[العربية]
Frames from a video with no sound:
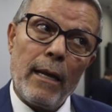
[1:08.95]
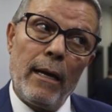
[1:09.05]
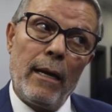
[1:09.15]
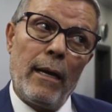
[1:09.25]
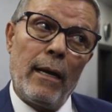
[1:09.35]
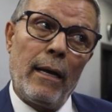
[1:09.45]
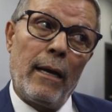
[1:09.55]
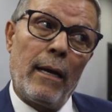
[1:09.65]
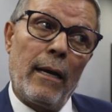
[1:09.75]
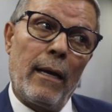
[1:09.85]

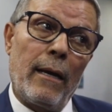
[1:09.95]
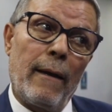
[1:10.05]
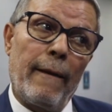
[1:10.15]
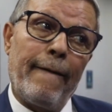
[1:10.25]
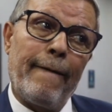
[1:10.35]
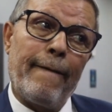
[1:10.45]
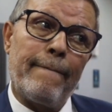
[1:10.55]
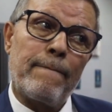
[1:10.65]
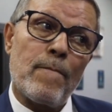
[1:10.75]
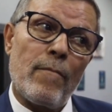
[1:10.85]
آه